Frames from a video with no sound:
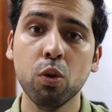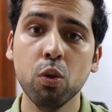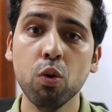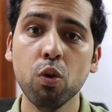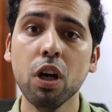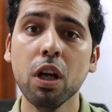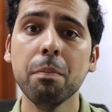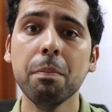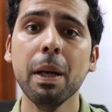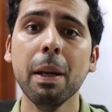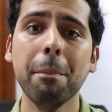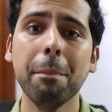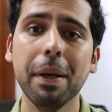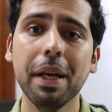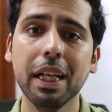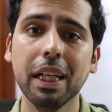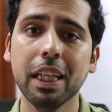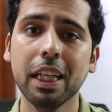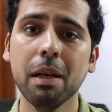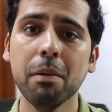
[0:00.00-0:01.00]
गूगल पे
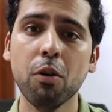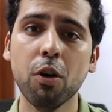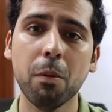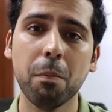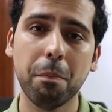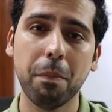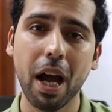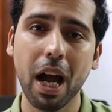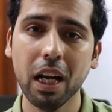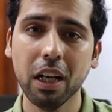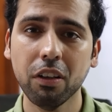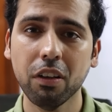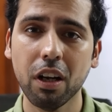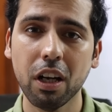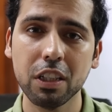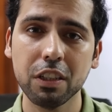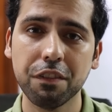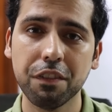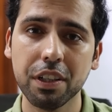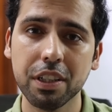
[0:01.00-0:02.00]
पेटीएम और बैंक
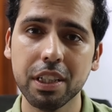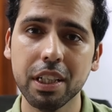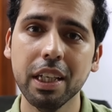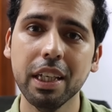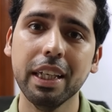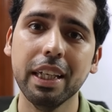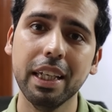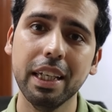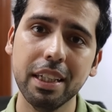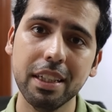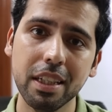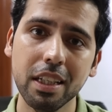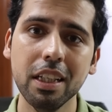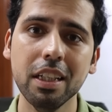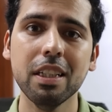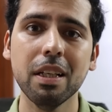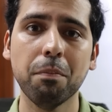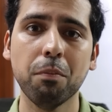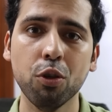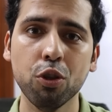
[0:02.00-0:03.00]
ट्रांसफर से
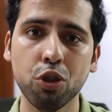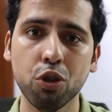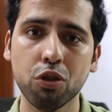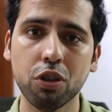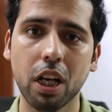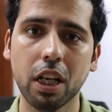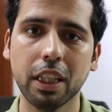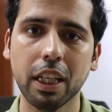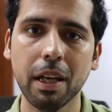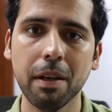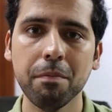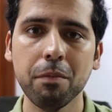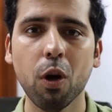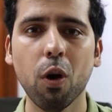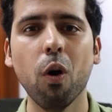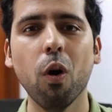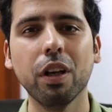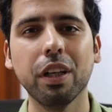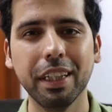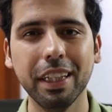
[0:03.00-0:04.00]
इजिली सब कुछ हो जाता है
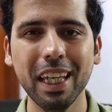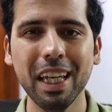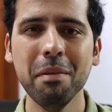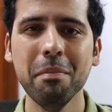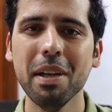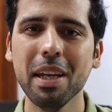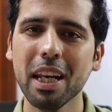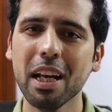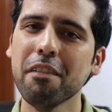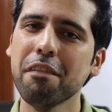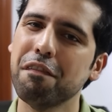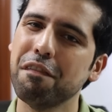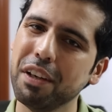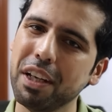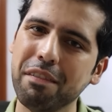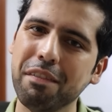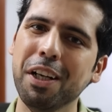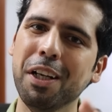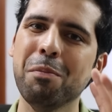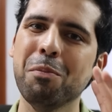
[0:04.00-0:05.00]
और ये मेरा
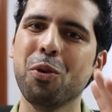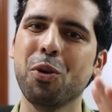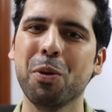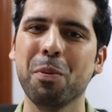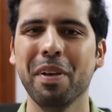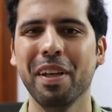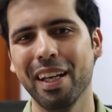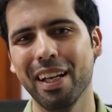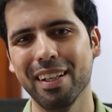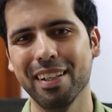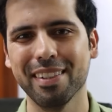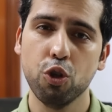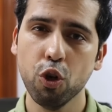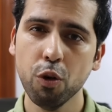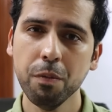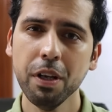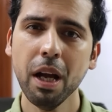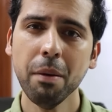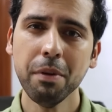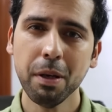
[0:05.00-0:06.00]
फेवरेट मोड भी है
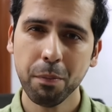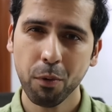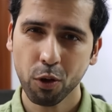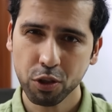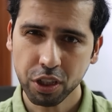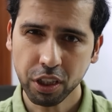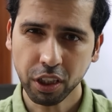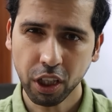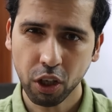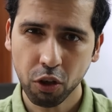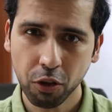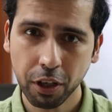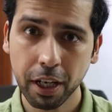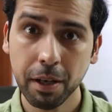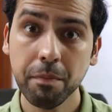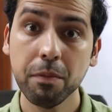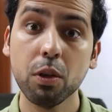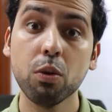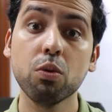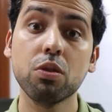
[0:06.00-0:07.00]
जो भी आप डिपॉजिट
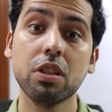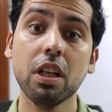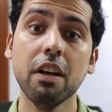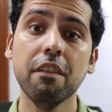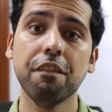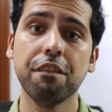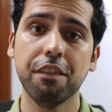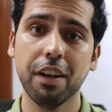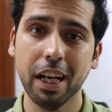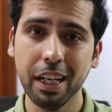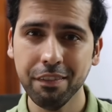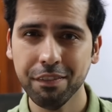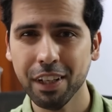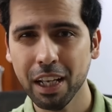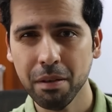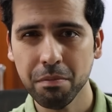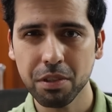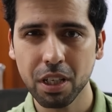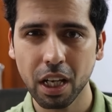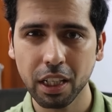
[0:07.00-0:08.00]
करोगे उसका फाइव
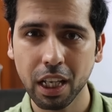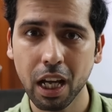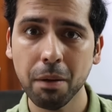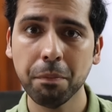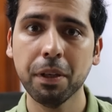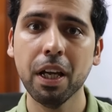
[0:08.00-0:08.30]
टाइम ज्यादा